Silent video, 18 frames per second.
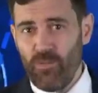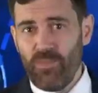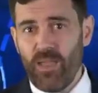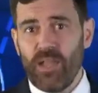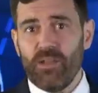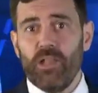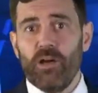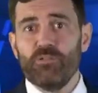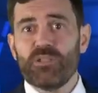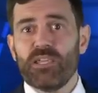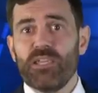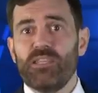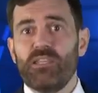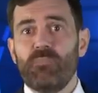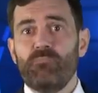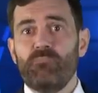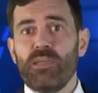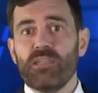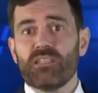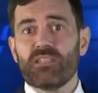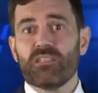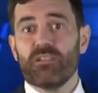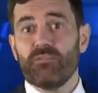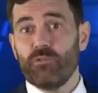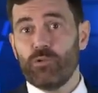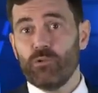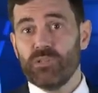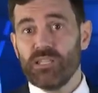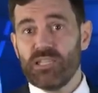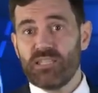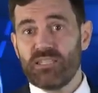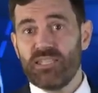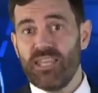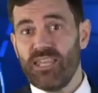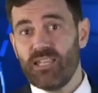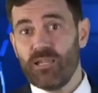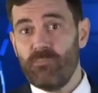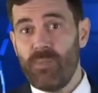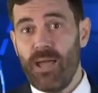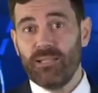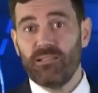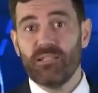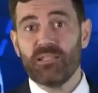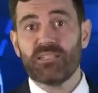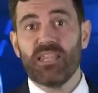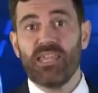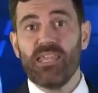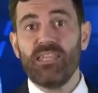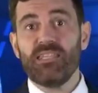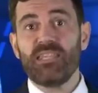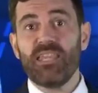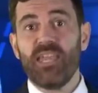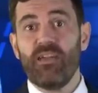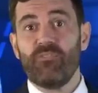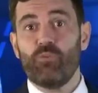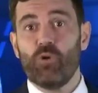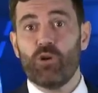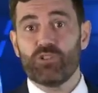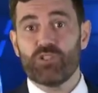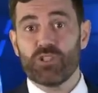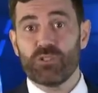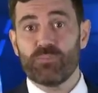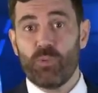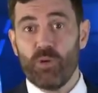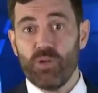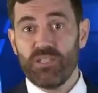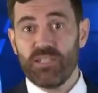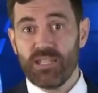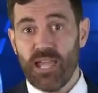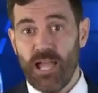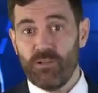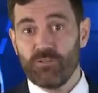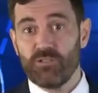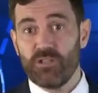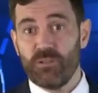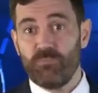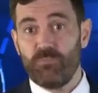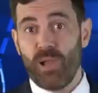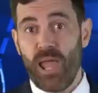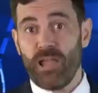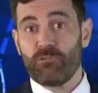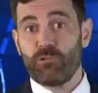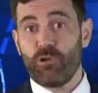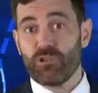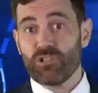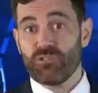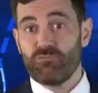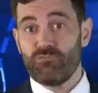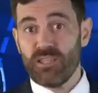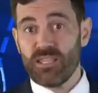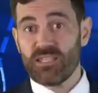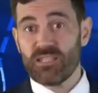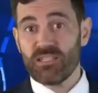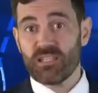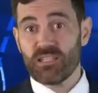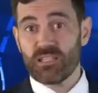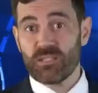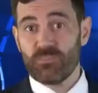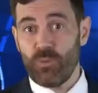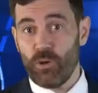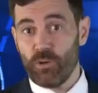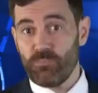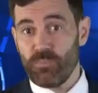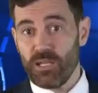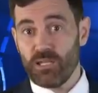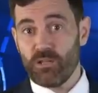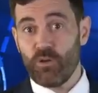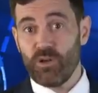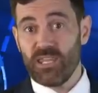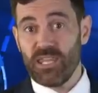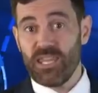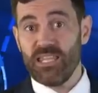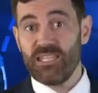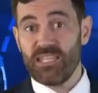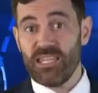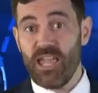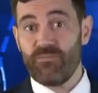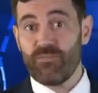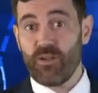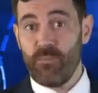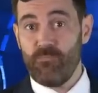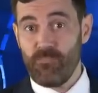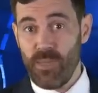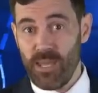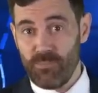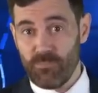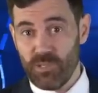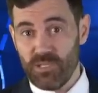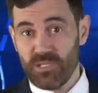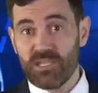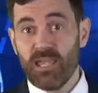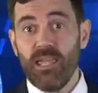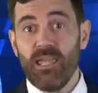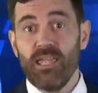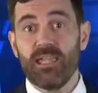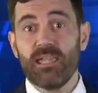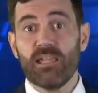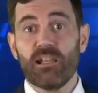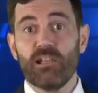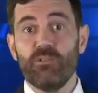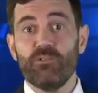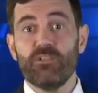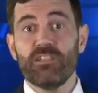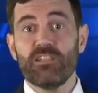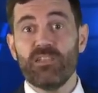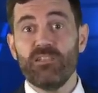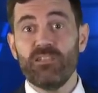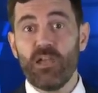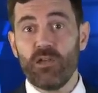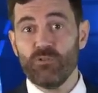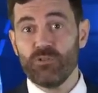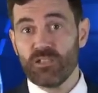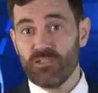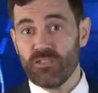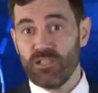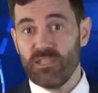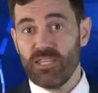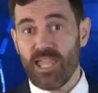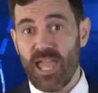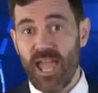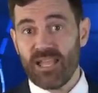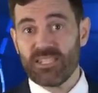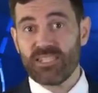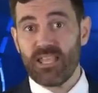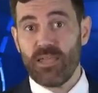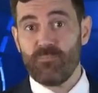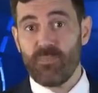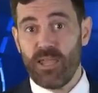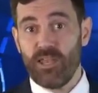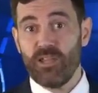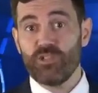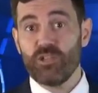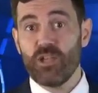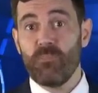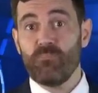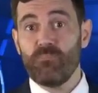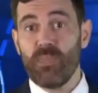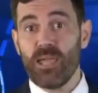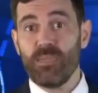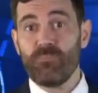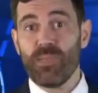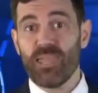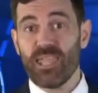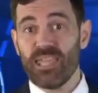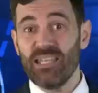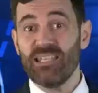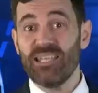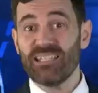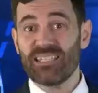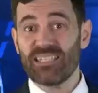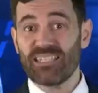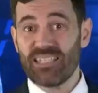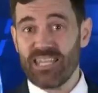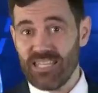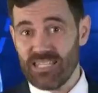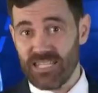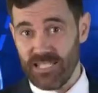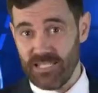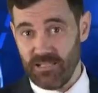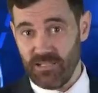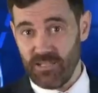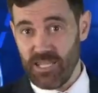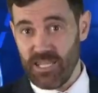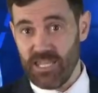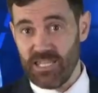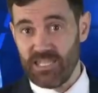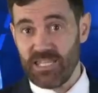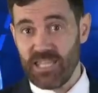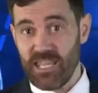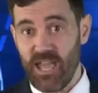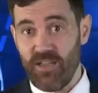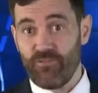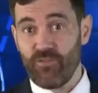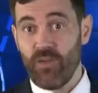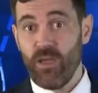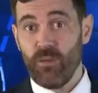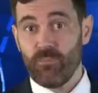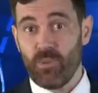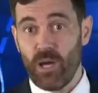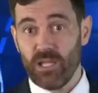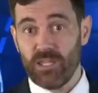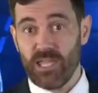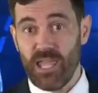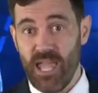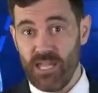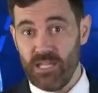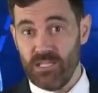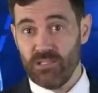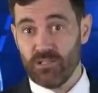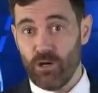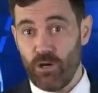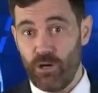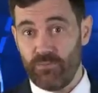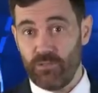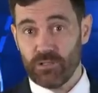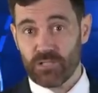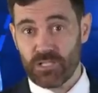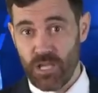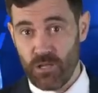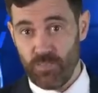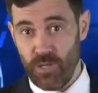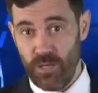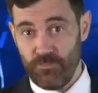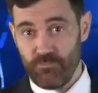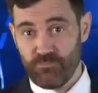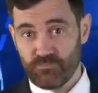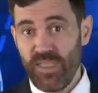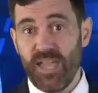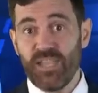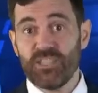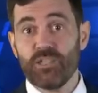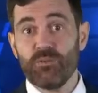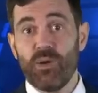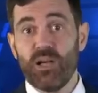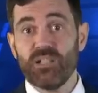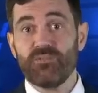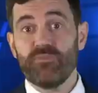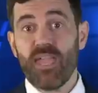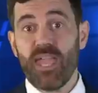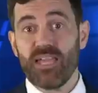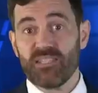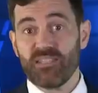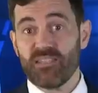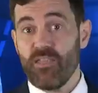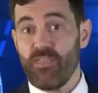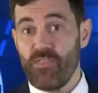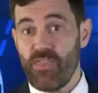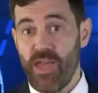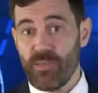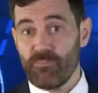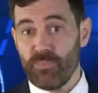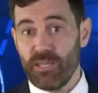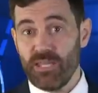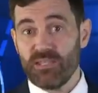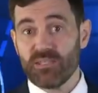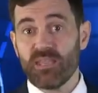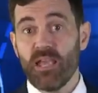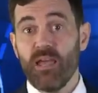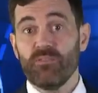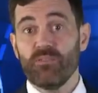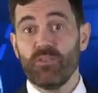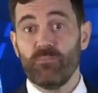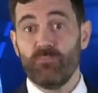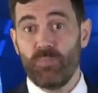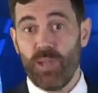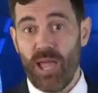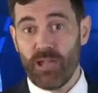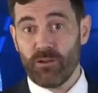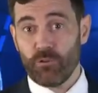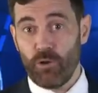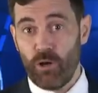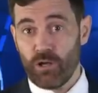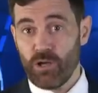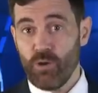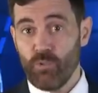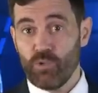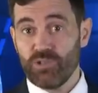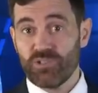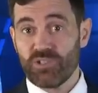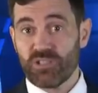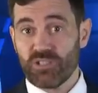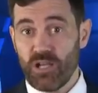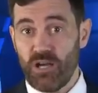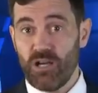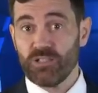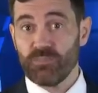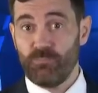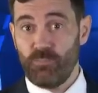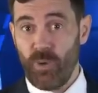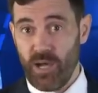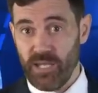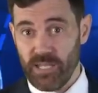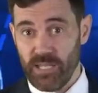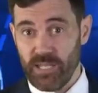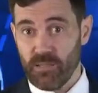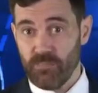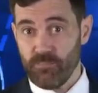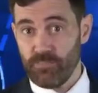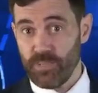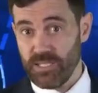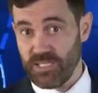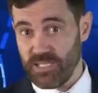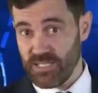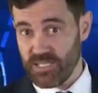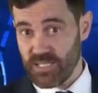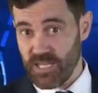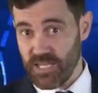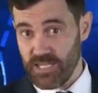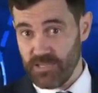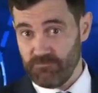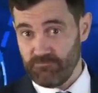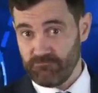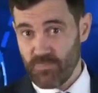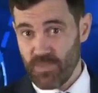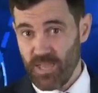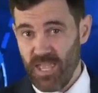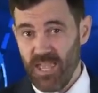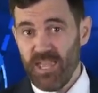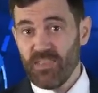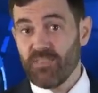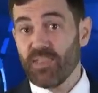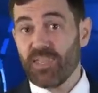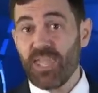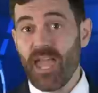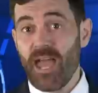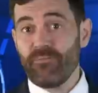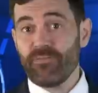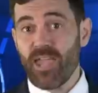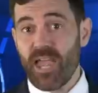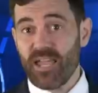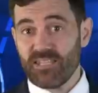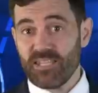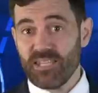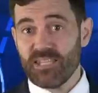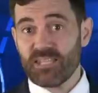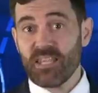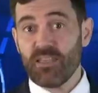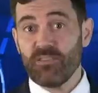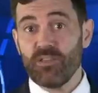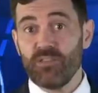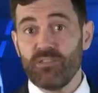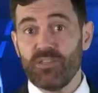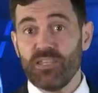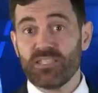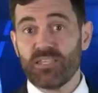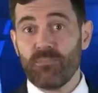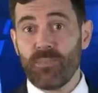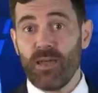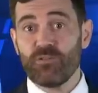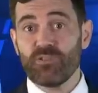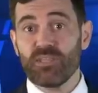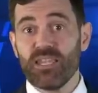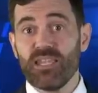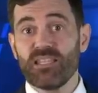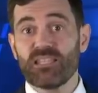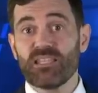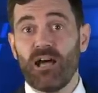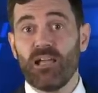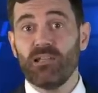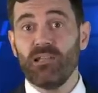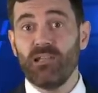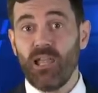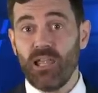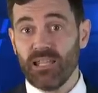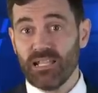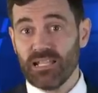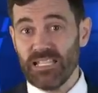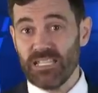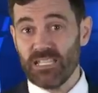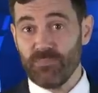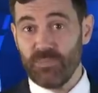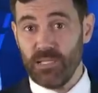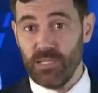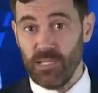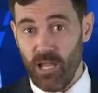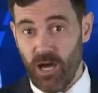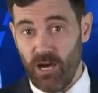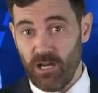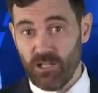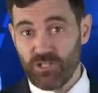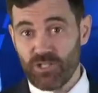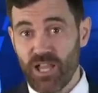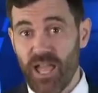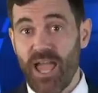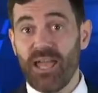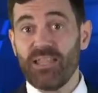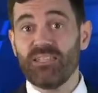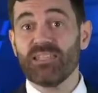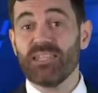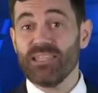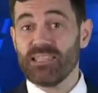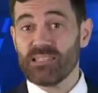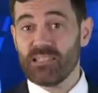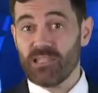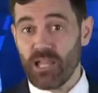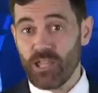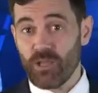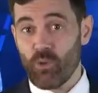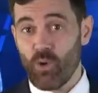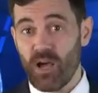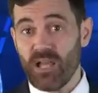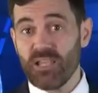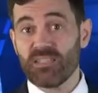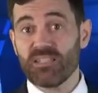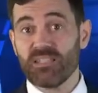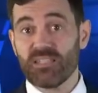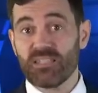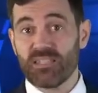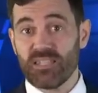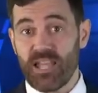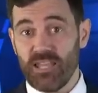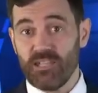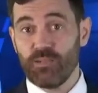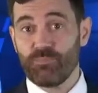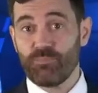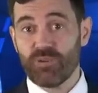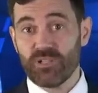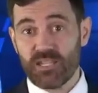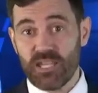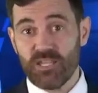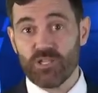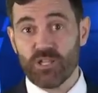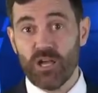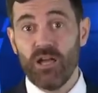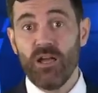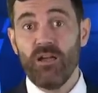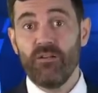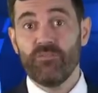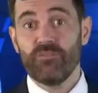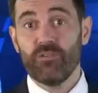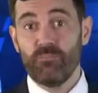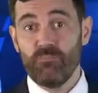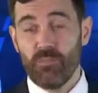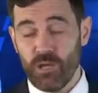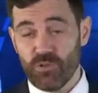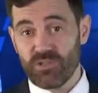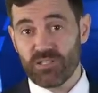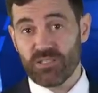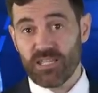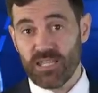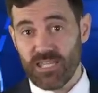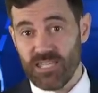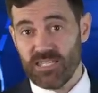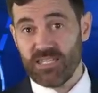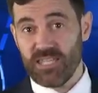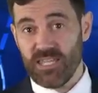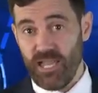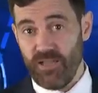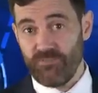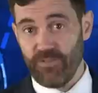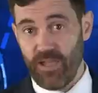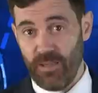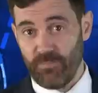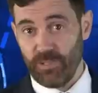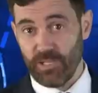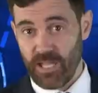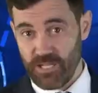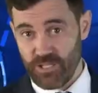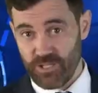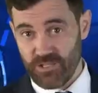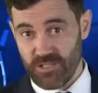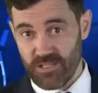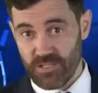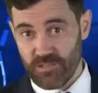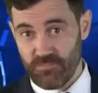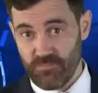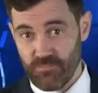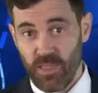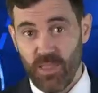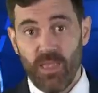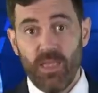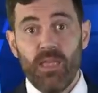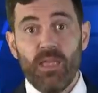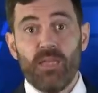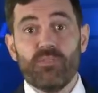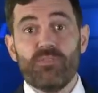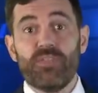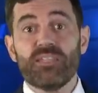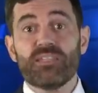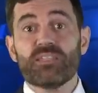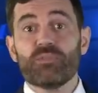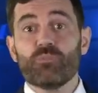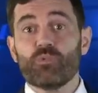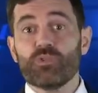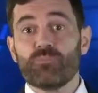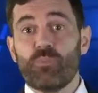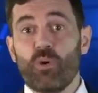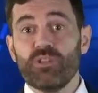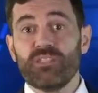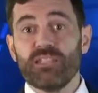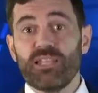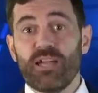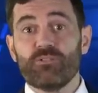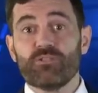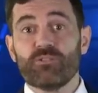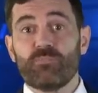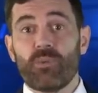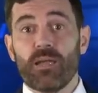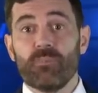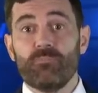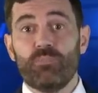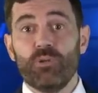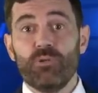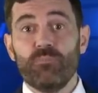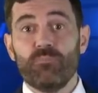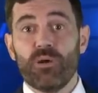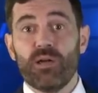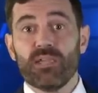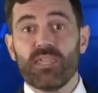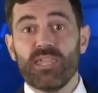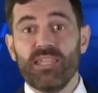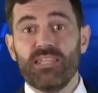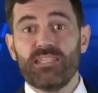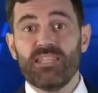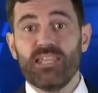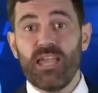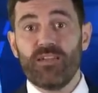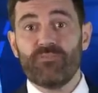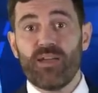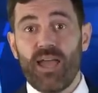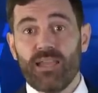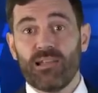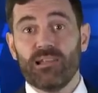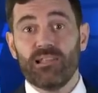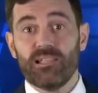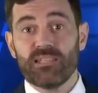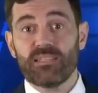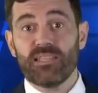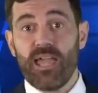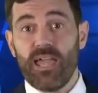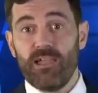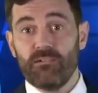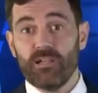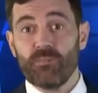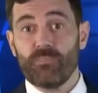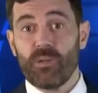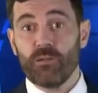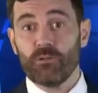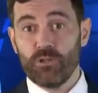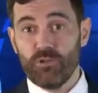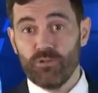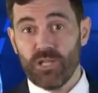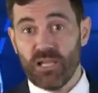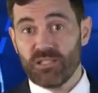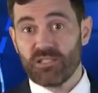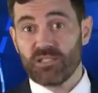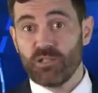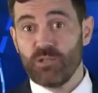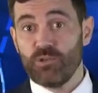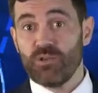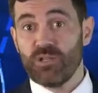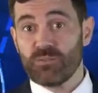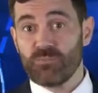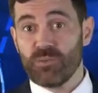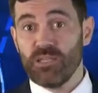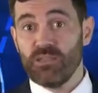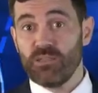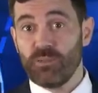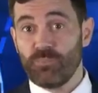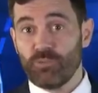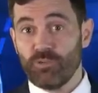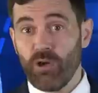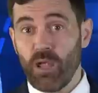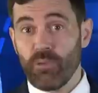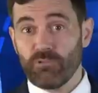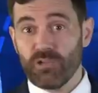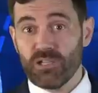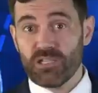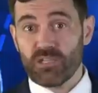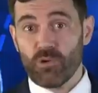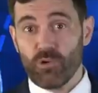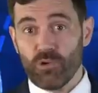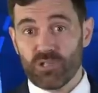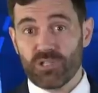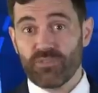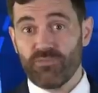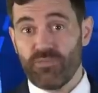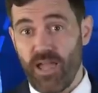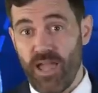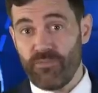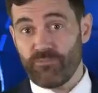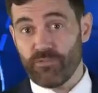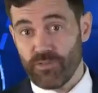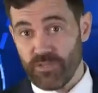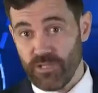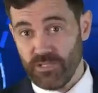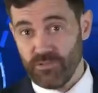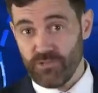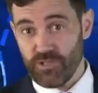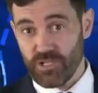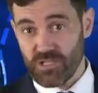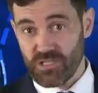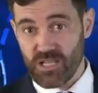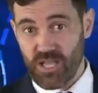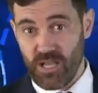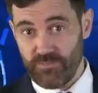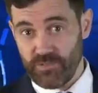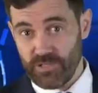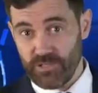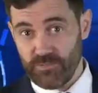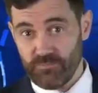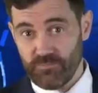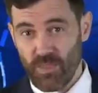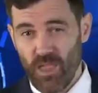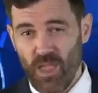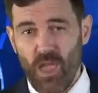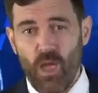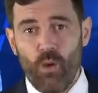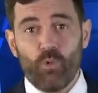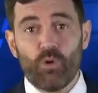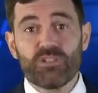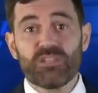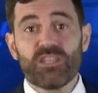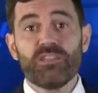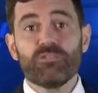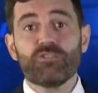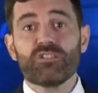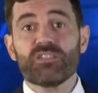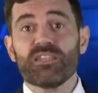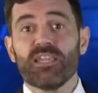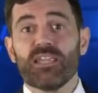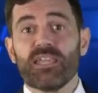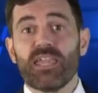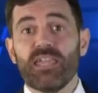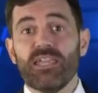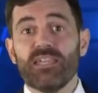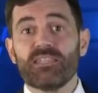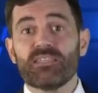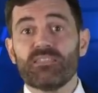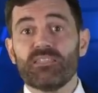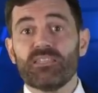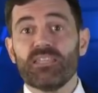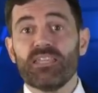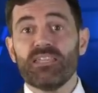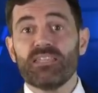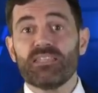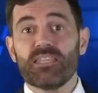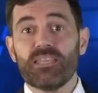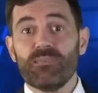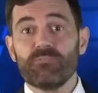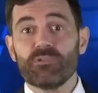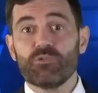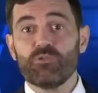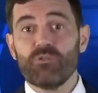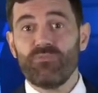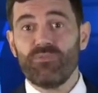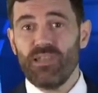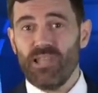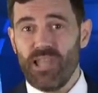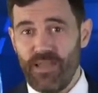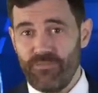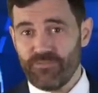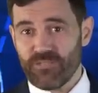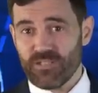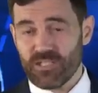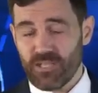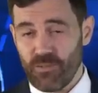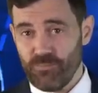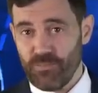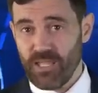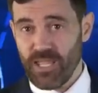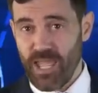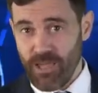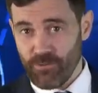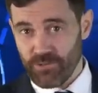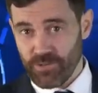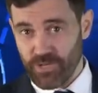И во время разгара этого тикерного безумия наблюдатели ETF отметили, что недавняя поправка BlackRock по Bitcoin Spot ETF имела заметку о том, что управляющий активами менеджер может начать размещать ETF к концу октября. И как вы могли догадаться, это будет значить, что BlackRock начнет покупать биткоины. Но дело в том, что вряд ли это количество будет большим и будет соответствовать стандартным процедурам для большинства заявок ETF. На это обратил внимание аналитик ETF из Bloomberg Эрик Балкунас, основной источник того, что мы сейчас рассказали. Но похоже, что кое о чем он умолчал.